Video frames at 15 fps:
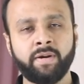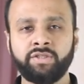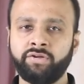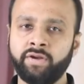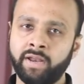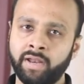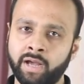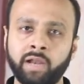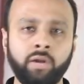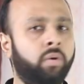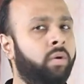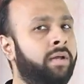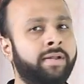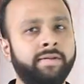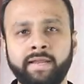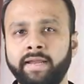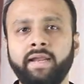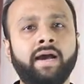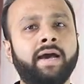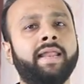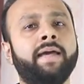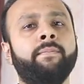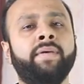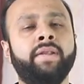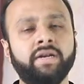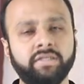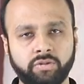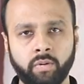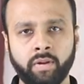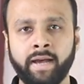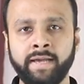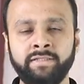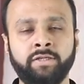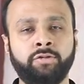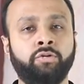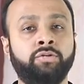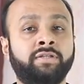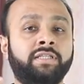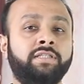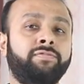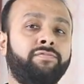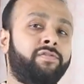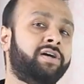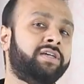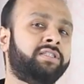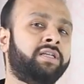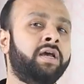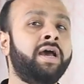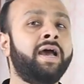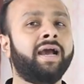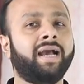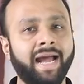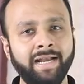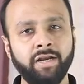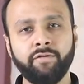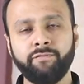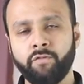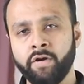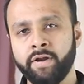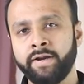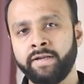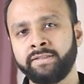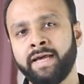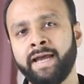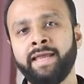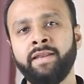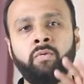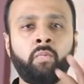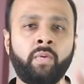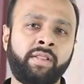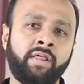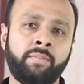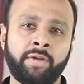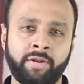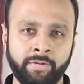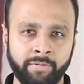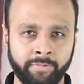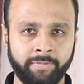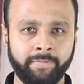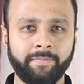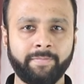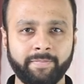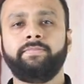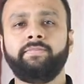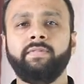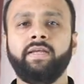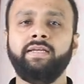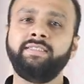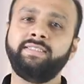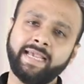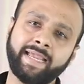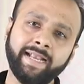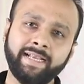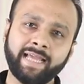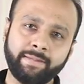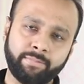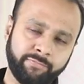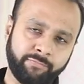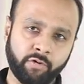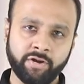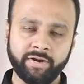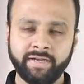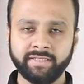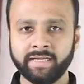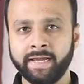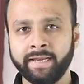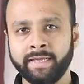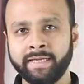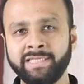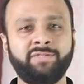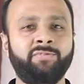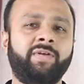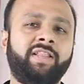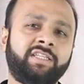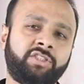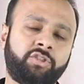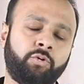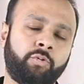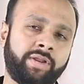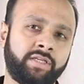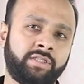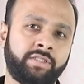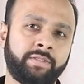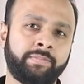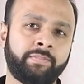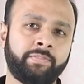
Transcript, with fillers: बच रही है लगा लो नहीं लगाना है मिरर्स तो लगा ही सकते हो दिस इज़ फर्स्ट काइंड ऑफ फॉयर डिज़ाइन विद अ मिरर सेकेंड टाइप ऑफ फॉयर डिज़ाइन इज़ विद अ स्टोरेज